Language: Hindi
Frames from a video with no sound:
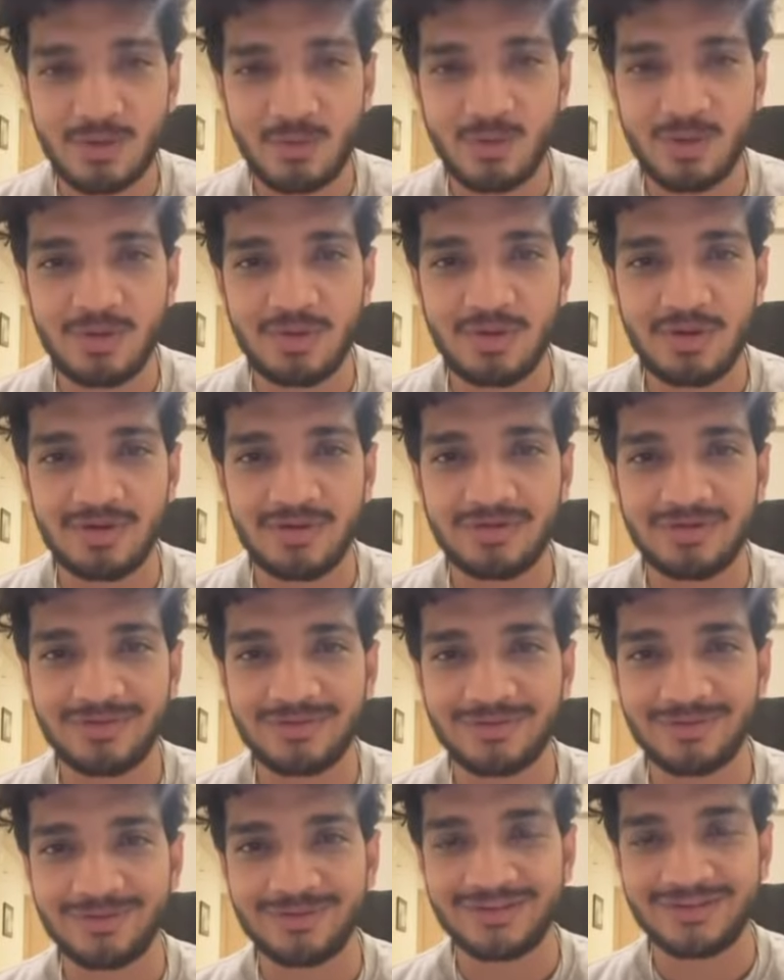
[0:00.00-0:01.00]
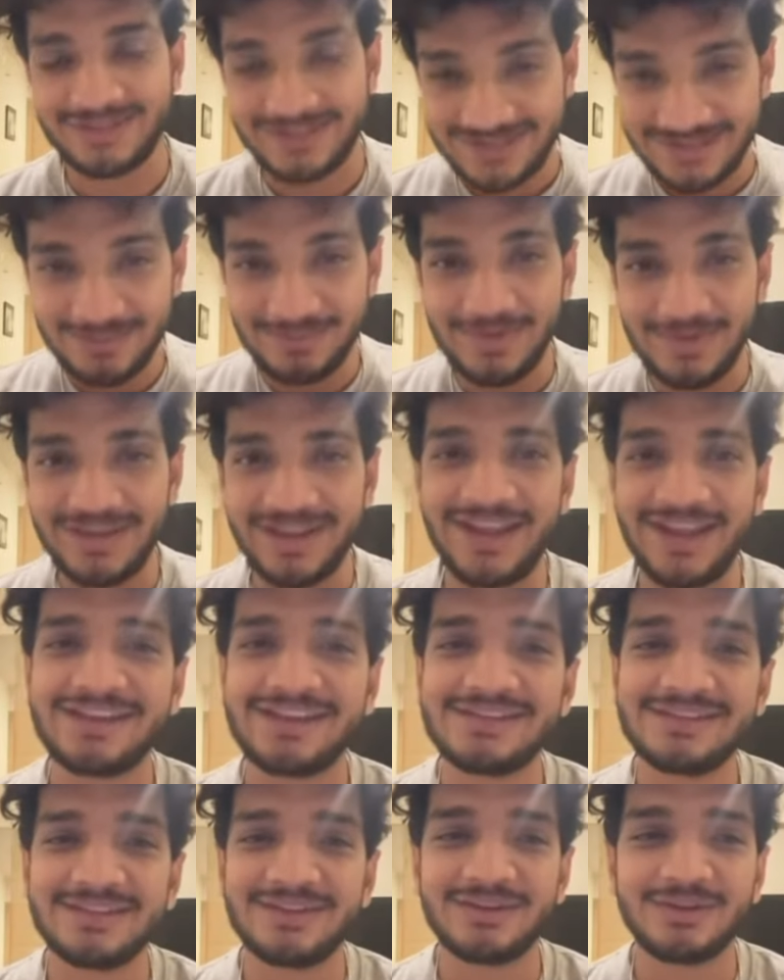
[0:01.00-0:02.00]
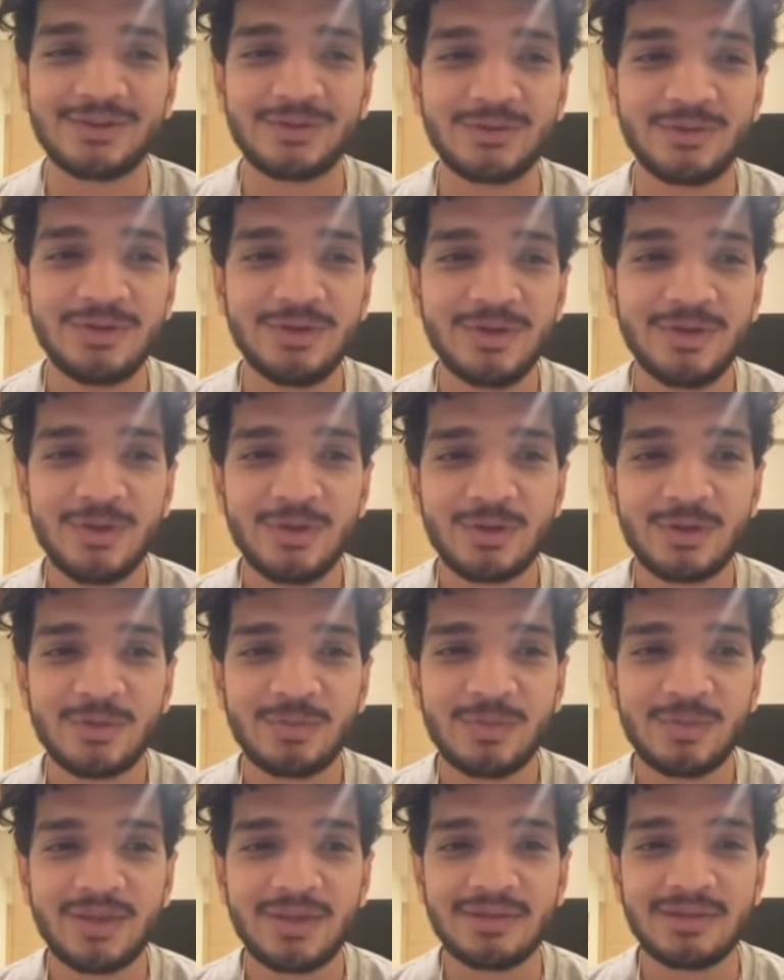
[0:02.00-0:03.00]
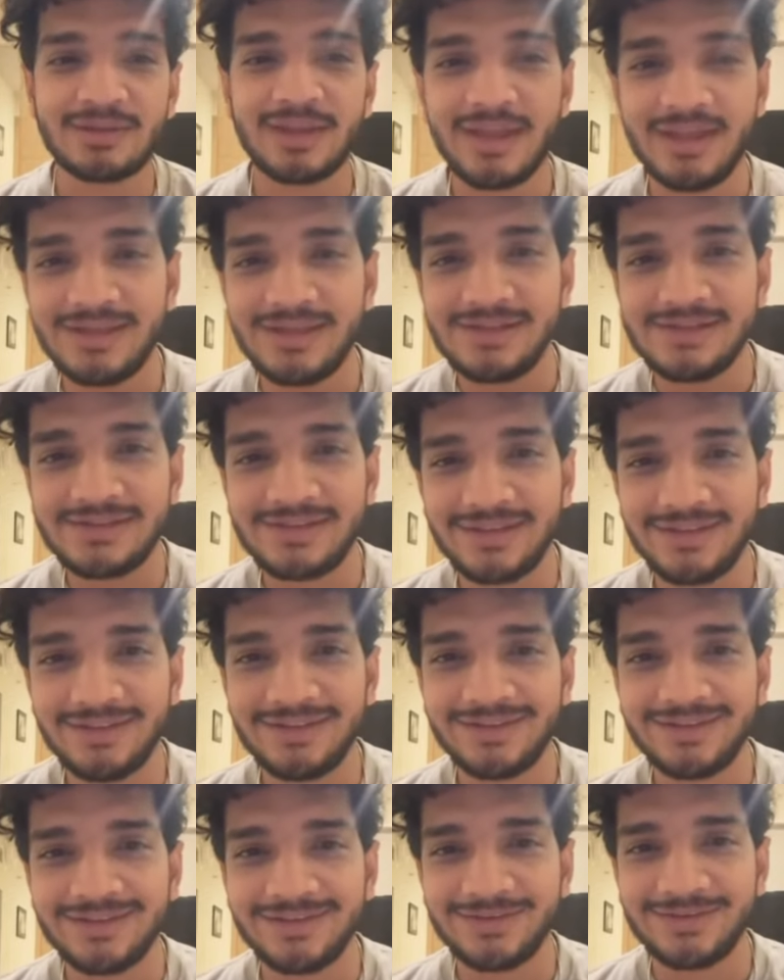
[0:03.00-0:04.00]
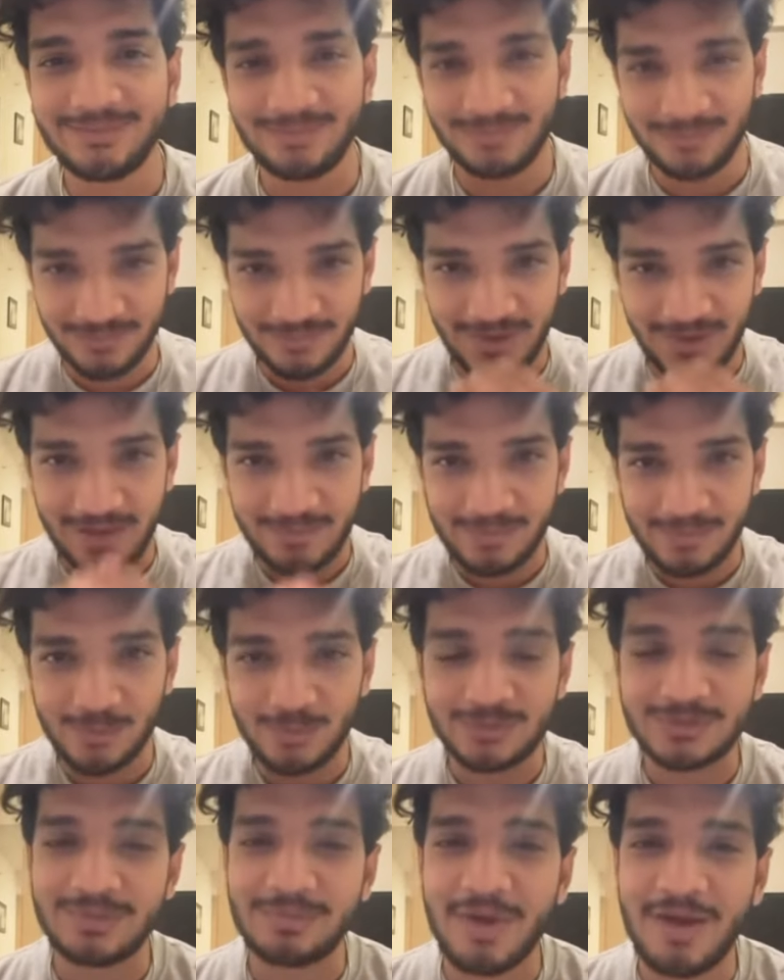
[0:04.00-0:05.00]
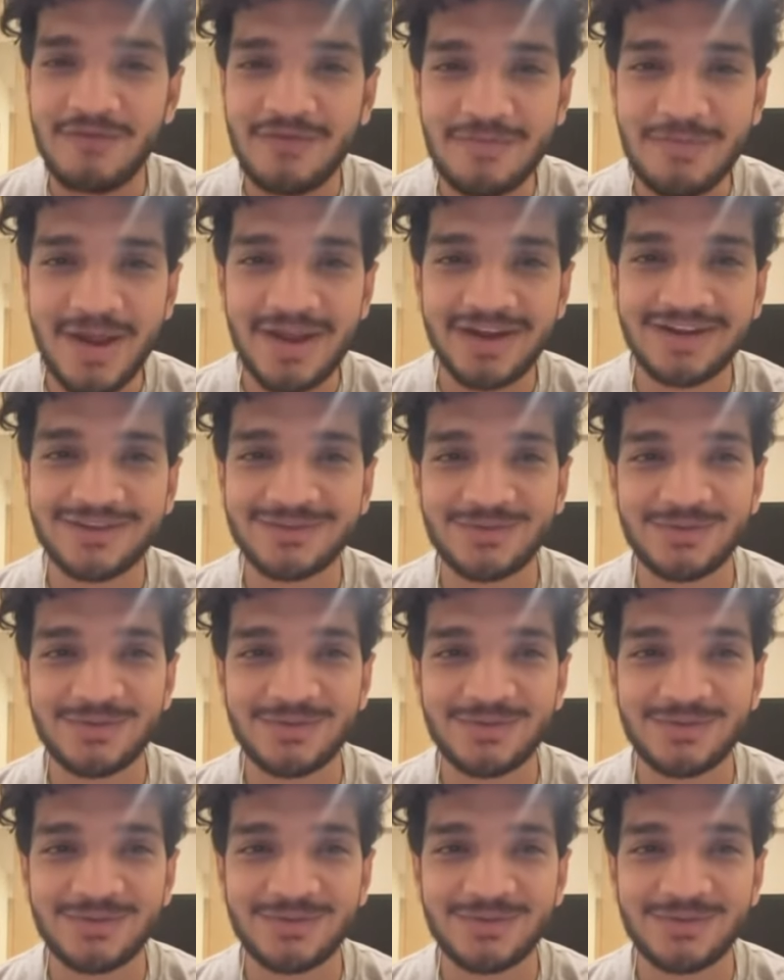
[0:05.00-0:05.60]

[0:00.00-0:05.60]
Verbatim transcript: कि कोई आ, किसी भी एंगल से हर्ट हो तो मैं तय दिल से आ, आप लोगों से माफी मांगना